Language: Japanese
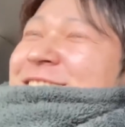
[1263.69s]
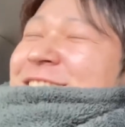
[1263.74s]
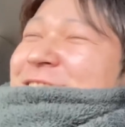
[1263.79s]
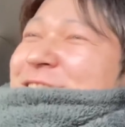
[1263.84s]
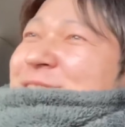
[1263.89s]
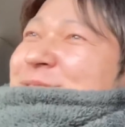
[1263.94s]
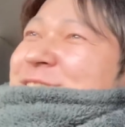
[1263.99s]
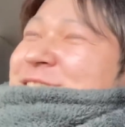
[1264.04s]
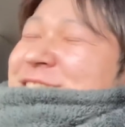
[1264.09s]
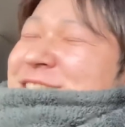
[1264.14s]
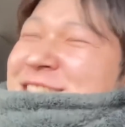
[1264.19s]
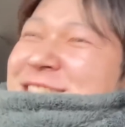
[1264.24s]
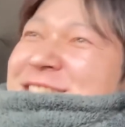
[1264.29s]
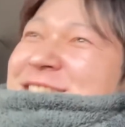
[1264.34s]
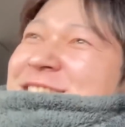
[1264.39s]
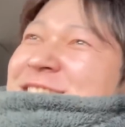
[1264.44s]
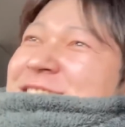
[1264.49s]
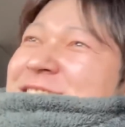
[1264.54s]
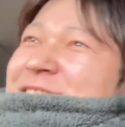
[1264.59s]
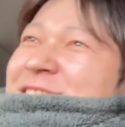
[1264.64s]
例えば新
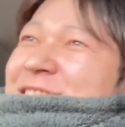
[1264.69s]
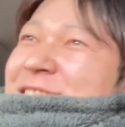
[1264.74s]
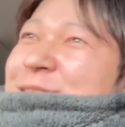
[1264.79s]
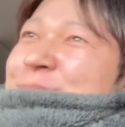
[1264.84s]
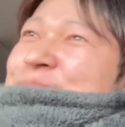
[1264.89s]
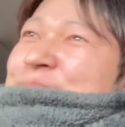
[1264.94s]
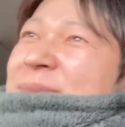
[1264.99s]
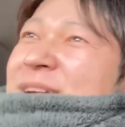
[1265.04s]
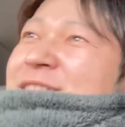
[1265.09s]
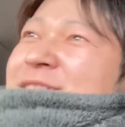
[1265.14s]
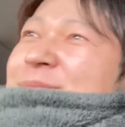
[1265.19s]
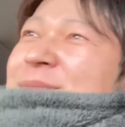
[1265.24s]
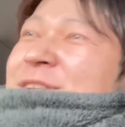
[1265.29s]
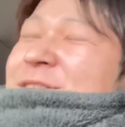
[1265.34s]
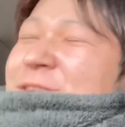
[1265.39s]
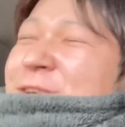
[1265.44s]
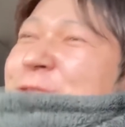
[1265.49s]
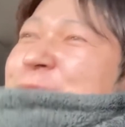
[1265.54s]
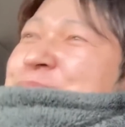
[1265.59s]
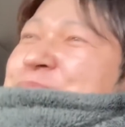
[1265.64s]
規ってか、一発目
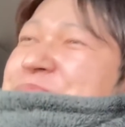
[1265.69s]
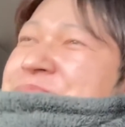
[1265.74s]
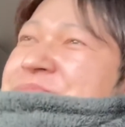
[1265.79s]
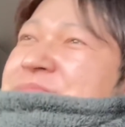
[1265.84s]
の、